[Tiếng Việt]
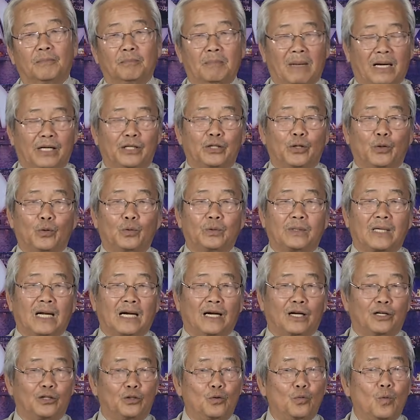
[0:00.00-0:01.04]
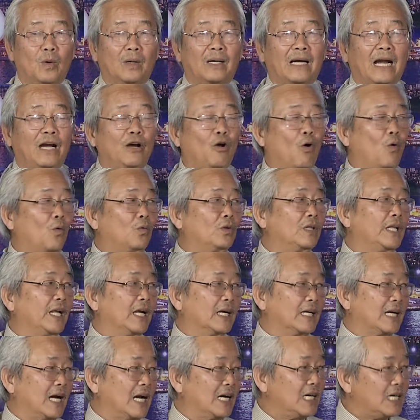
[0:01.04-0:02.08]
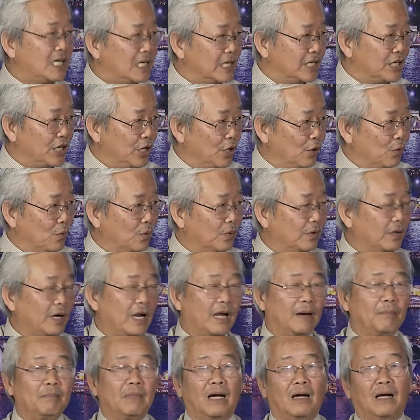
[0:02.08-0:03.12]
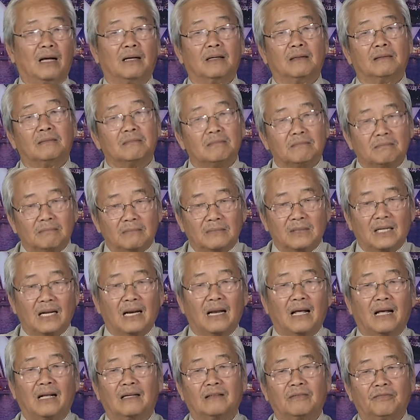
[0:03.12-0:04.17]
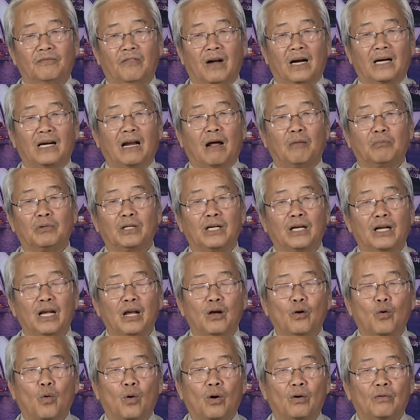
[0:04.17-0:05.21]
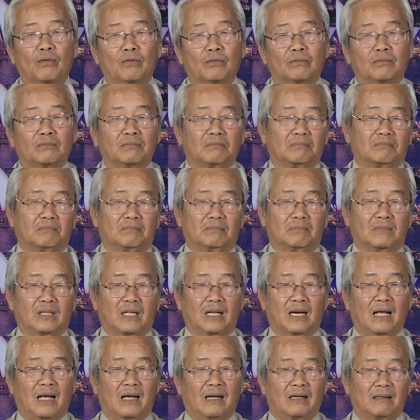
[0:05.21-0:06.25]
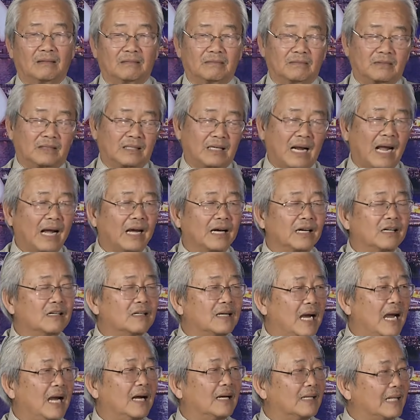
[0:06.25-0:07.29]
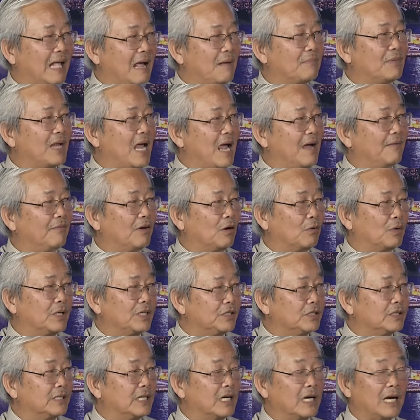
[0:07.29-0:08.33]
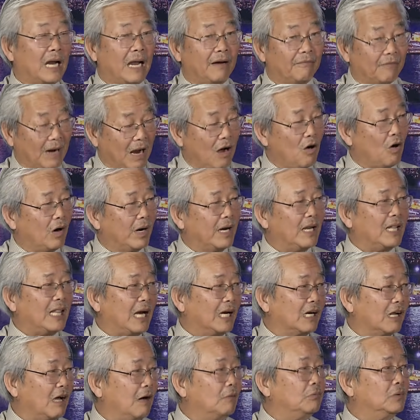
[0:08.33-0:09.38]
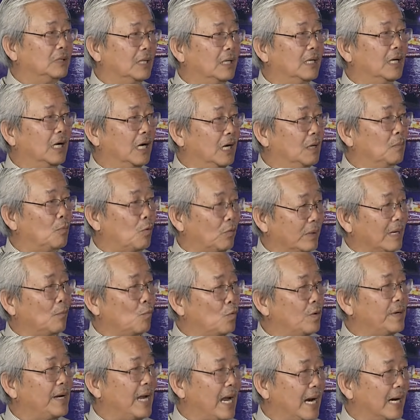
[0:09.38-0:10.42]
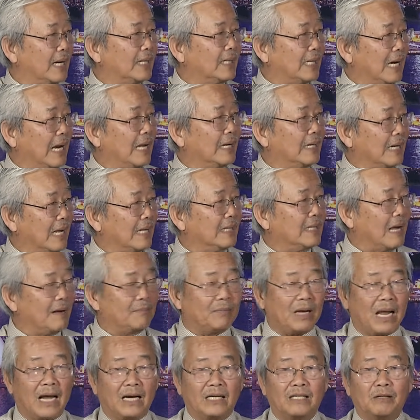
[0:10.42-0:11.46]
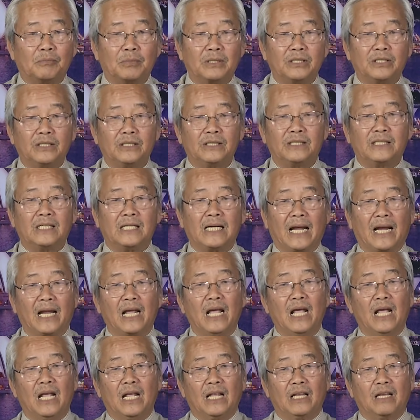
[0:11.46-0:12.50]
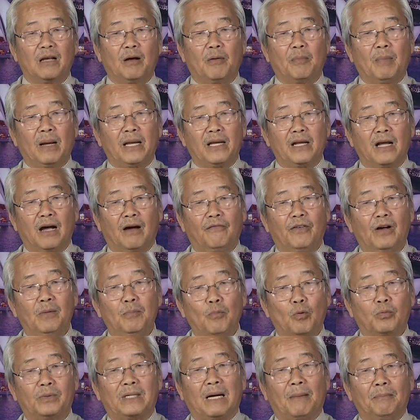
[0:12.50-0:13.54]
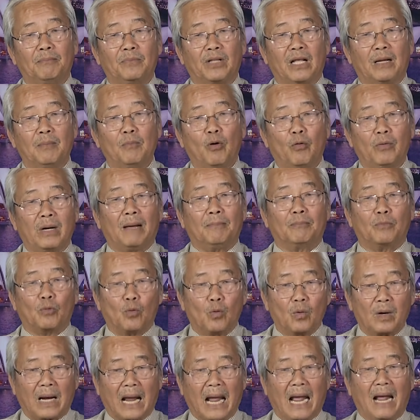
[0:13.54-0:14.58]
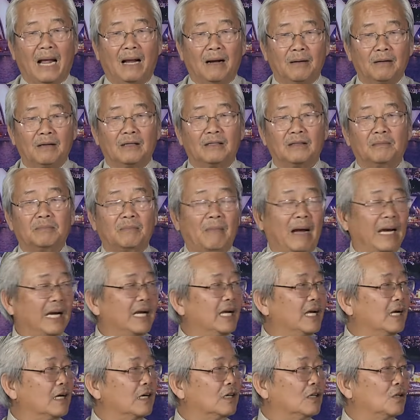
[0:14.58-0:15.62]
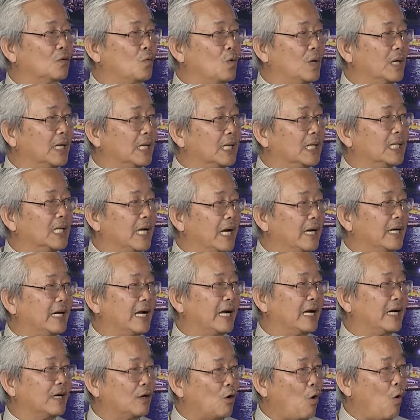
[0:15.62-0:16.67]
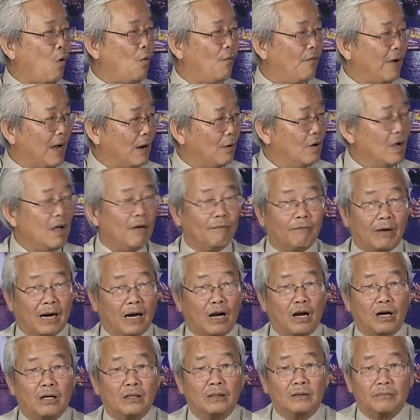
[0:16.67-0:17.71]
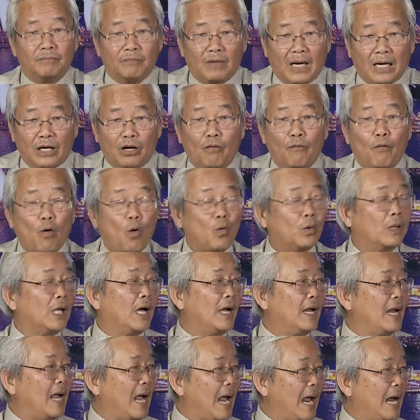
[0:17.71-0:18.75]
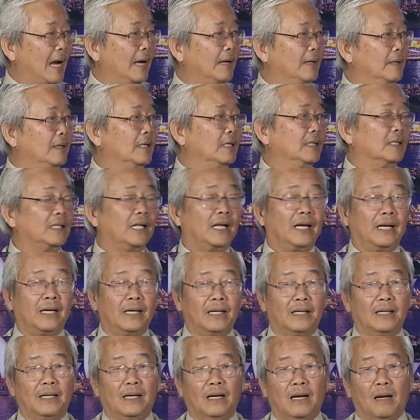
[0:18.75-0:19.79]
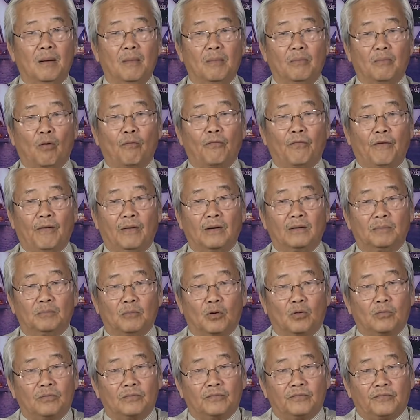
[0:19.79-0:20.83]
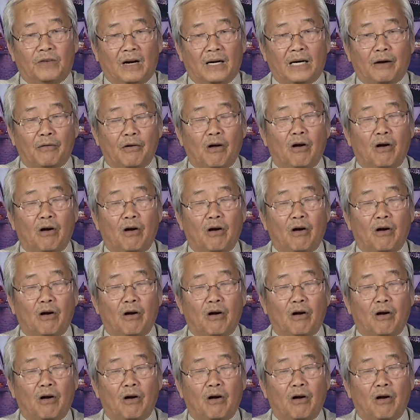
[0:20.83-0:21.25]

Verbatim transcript: mặc dù rằng là Trung Quốc đã đổ tiền ra rất là nhiều để mà là vận động những cái cuộc là các cái nước khác tham gia vào cái chương trình này và họ đã thành công hơn 100 quốc gia đã, đã, đã tham gia trong cái chương trình này nhưng mà bây giờ với 100 tỷ mỗi năm của cả bảy cái cường quốc kinh tế này đổ vào và mà nó vô thời hạn thì một một phần nào